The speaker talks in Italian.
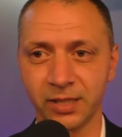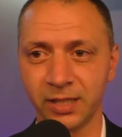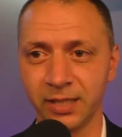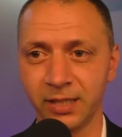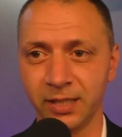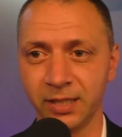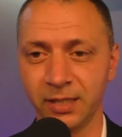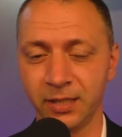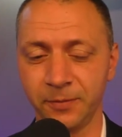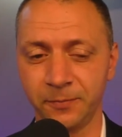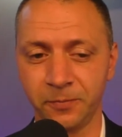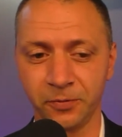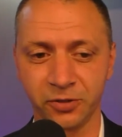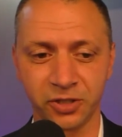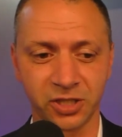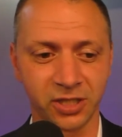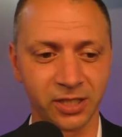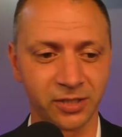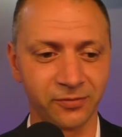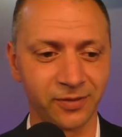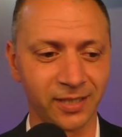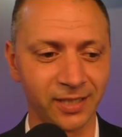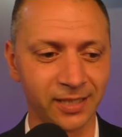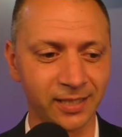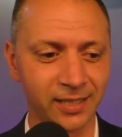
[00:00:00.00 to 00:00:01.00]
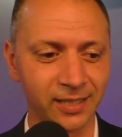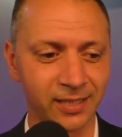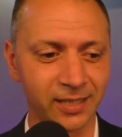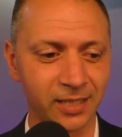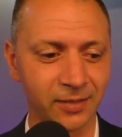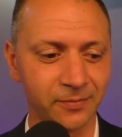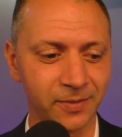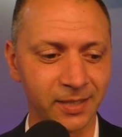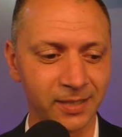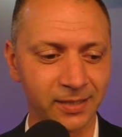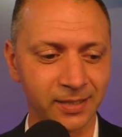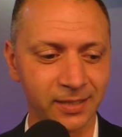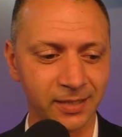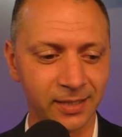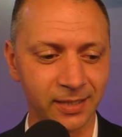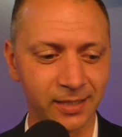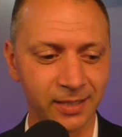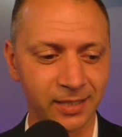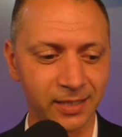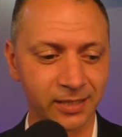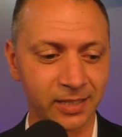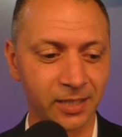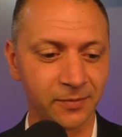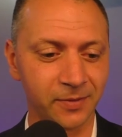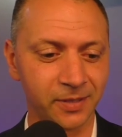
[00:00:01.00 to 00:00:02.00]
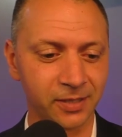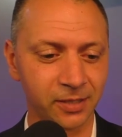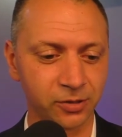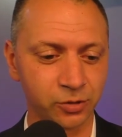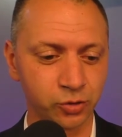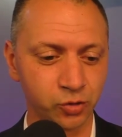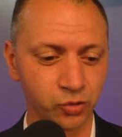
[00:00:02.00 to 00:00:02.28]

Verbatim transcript: che possa arrivare la chiamata, la chiamata,